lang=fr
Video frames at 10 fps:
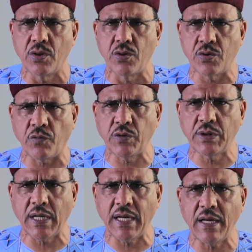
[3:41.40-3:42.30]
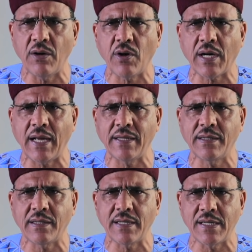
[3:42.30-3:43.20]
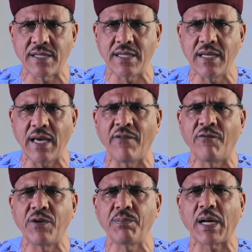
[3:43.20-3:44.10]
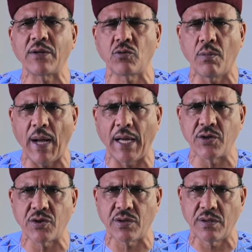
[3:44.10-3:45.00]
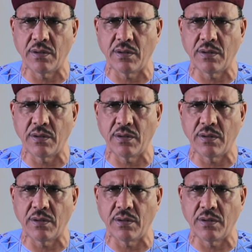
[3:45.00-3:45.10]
Je voudrais leur rendre ici un vibrant hommage.